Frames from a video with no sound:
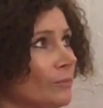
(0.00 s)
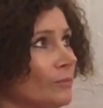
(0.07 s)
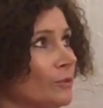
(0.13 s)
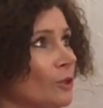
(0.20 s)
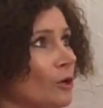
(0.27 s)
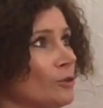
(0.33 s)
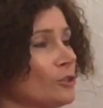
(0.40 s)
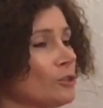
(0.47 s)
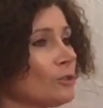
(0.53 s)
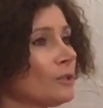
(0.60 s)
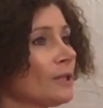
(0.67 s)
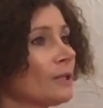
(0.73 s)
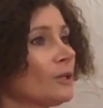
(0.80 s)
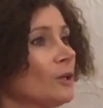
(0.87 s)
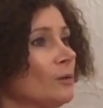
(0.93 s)
dojść do
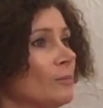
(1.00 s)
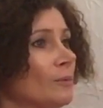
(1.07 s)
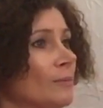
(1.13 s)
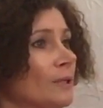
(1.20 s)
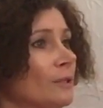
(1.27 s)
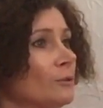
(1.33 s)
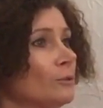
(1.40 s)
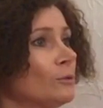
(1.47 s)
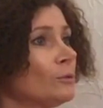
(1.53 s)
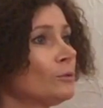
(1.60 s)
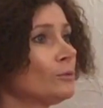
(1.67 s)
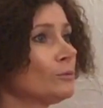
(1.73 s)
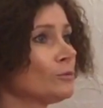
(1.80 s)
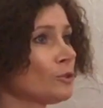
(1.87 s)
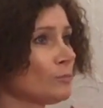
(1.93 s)
takiego momentu,
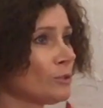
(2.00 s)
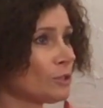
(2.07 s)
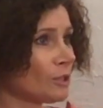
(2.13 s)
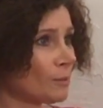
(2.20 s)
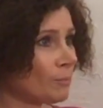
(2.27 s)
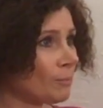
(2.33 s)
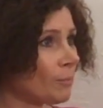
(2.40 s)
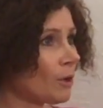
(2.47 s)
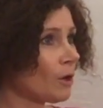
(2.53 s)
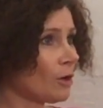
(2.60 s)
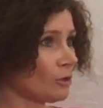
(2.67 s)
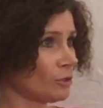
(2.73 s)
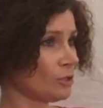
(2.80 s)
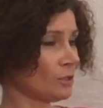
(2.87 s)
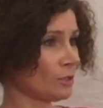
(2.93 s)
żeby się
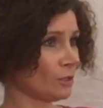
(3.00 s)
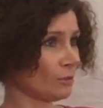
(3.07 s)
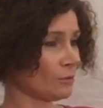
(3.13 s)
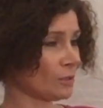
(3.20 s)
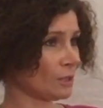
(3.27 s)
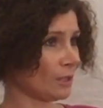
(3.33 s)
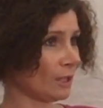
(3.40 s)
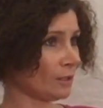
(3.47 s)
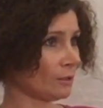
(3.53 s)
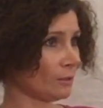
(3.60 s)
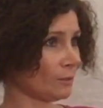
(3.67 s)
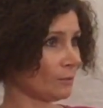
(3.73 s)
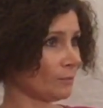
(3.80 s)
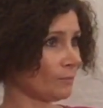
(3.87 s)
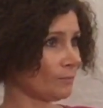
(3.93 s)
pogodzić z tą stratą.
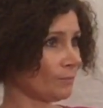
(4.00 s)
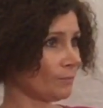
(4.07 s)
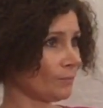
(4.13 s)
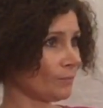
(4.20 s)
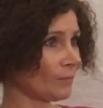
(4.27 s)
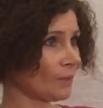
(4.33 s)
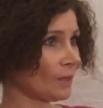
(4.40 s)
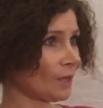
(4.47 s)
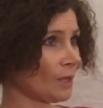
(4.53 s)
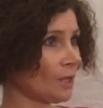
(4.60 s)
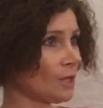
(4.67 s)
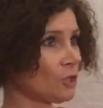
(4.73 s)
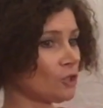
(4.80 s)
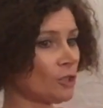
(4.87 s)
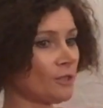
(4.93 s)

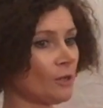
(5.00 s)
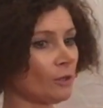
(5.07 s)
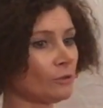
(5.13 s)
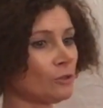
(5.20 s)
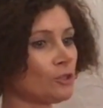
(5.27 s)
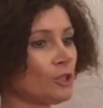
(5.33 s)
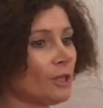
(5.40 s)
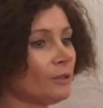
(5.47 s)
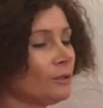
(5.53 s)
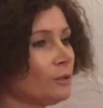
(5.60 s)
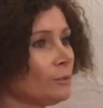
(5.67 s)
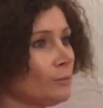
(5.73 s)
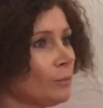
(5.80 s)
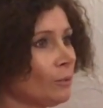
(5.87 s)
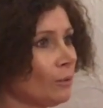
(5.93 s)
Czyli
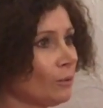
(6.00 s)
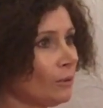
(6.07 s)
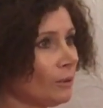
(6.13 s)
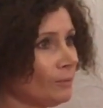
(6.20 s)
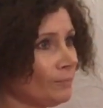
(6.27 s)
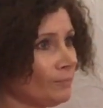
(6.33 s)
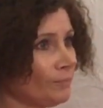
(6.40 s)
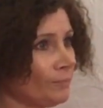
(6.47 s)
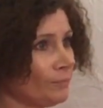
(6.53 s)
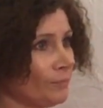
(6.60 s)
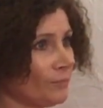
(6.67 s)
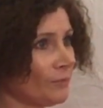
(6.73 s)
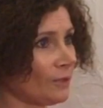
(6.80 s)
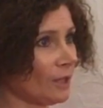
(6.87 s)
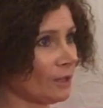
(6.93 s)
odcięty ból,
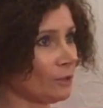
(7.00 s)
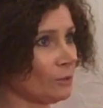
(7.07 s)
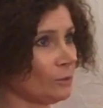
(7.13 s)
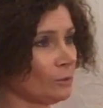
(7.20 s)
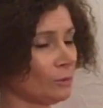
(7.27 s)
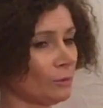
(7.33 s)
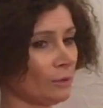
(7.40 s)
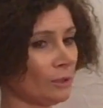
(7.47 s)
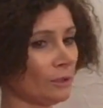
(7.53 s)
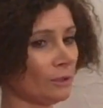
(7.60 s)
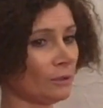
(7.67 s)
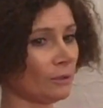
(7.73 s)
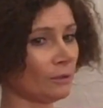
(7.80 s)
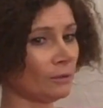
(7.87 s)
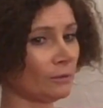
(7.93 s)
taki, który,
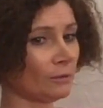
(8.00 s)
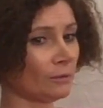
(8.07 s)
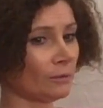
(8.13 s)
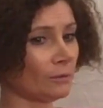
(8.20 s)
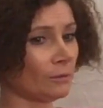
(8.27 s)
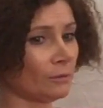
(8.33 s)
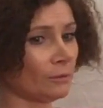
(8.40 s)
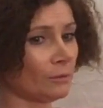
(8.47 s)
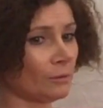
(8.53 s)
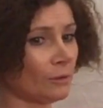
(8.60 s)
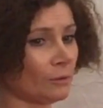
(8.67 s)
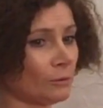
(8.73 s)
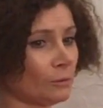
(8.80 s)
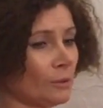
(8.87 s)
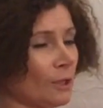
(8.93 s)

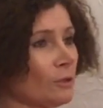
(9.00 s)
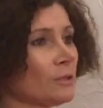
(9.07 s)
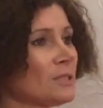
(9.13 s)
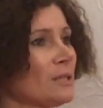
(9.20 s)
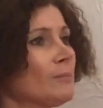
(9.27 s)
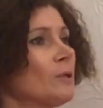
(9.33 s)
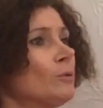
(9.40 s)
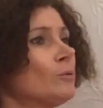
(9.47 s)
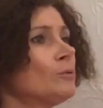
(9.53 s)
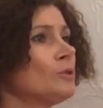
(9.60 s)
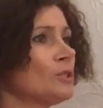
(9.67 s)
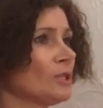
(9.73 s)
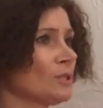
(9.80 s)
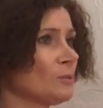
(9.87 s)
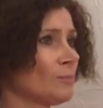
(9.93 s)
od którego chcemy
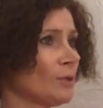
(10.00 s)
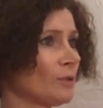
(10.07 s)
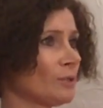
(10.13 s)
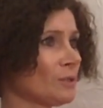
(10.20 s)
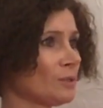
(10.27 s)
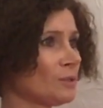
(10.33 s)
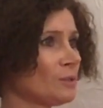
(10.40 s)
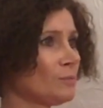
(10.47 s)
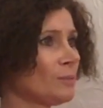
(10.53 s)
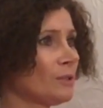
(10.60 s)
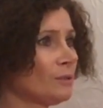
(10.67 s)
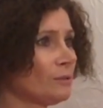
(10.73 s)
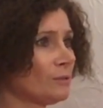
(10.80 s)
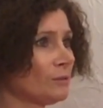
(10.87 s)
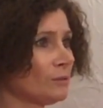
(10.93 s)
uciec, bo jest
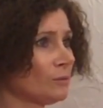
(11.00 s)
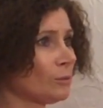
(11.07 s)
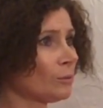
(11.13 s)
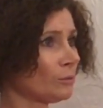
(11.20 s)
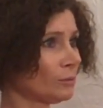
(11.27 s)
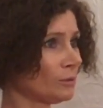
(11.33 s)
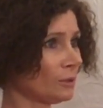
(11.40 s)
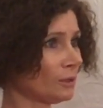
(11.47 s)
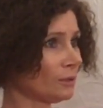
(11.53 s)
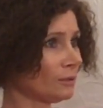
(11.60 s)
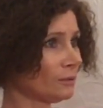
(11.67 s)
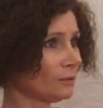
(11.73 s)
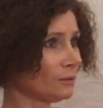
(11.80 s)
zbyt trudny,